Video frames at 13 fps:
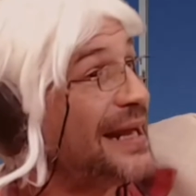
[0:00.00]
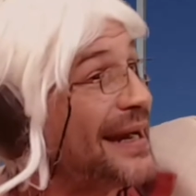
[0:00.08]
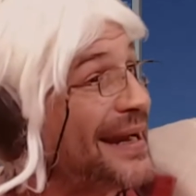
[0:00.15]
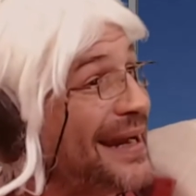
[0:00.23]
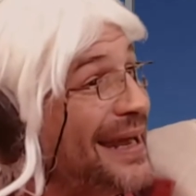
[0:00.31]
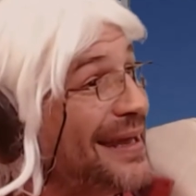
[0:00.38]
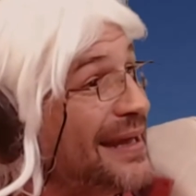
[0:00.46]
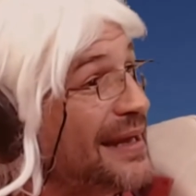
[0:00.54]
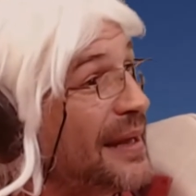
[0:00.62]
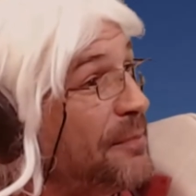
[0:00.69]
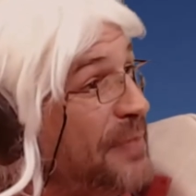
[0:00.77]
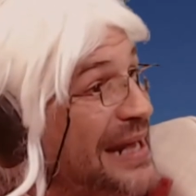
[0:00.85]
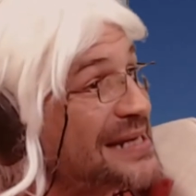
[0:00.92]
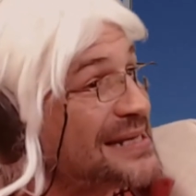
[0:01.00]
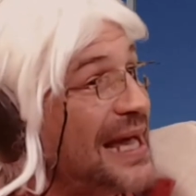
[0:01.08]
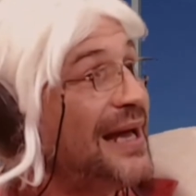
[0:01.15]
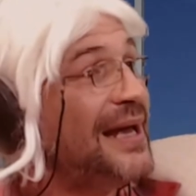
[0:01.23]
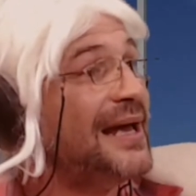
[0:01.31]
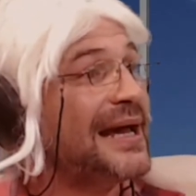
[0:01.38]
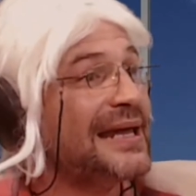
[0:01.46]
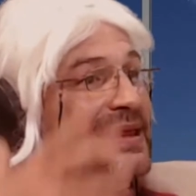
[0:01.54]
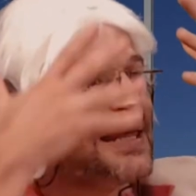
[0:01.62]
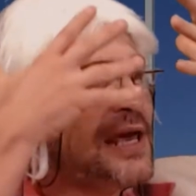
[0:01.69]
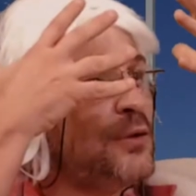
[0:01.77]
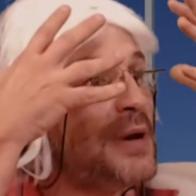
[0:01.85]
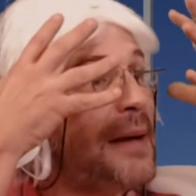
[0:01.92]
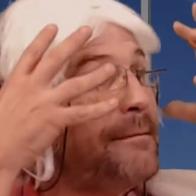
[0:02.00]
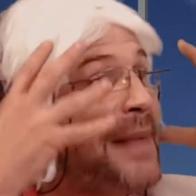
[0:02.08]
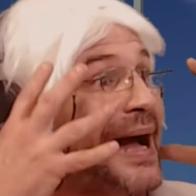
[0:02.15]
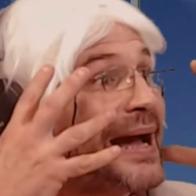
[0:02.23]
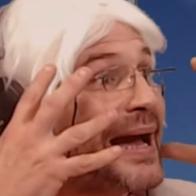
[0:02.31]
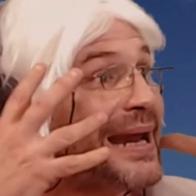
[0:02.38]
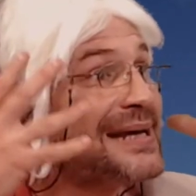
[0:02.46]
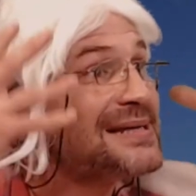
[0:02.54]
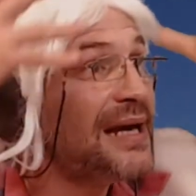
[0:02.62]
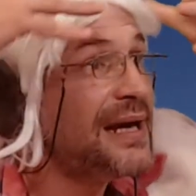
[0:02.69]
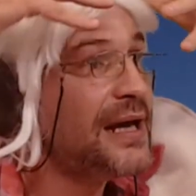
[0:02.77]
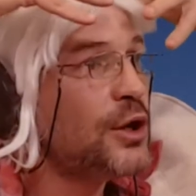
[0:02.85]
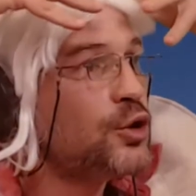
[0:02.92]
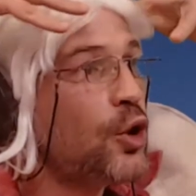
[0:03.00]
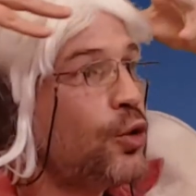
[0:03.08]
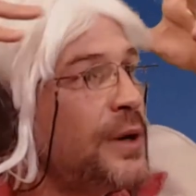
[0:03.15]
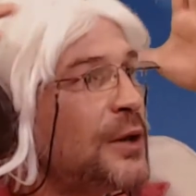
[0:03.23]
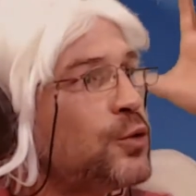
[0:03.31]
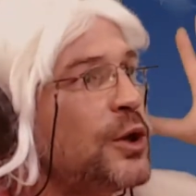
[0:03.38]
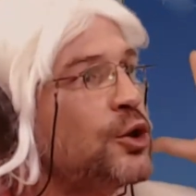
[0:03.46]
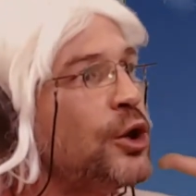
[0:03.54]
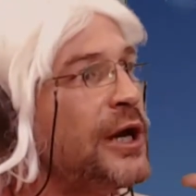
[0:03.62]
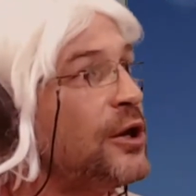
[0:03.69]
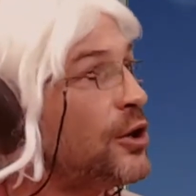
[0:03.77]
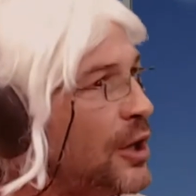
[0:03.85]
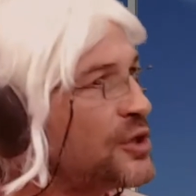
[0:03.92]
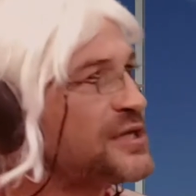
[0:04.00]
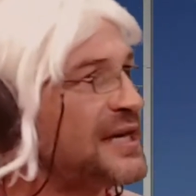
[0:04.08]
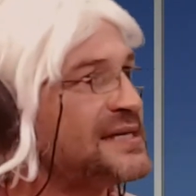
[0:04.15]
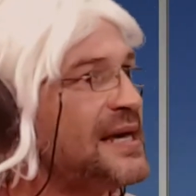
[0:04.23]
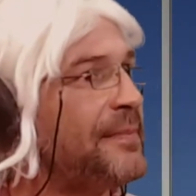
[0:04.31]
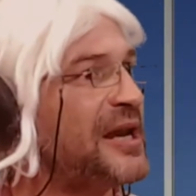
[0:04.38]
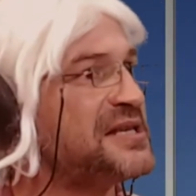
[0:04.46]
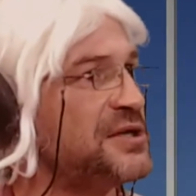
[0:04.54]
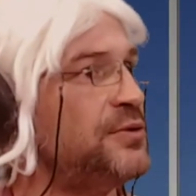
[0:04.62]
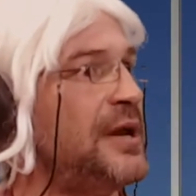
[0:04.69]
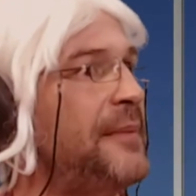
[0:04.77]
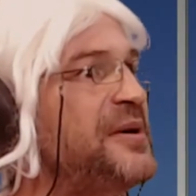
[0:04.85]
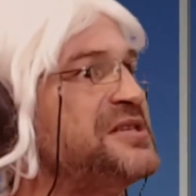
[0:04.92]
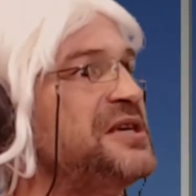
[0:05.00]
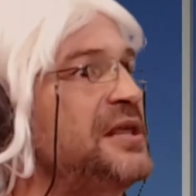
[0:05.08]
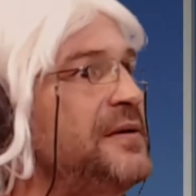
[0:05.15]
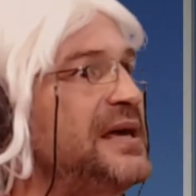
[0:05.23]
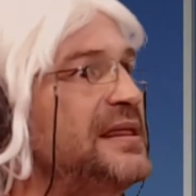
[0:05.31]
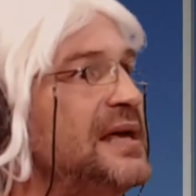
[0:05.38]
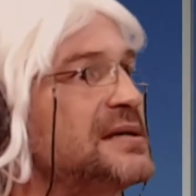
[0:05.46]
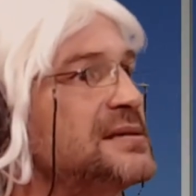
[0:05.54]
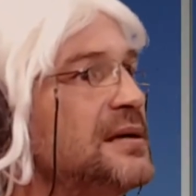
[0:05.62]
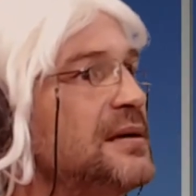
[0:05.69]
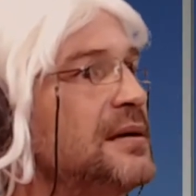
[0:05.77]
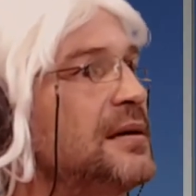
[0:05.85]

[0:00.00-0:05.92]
del rey persa, que tenían unas máscaras y todo un atuendo negro que los hacía parecer una especie de bestias. Y ahí,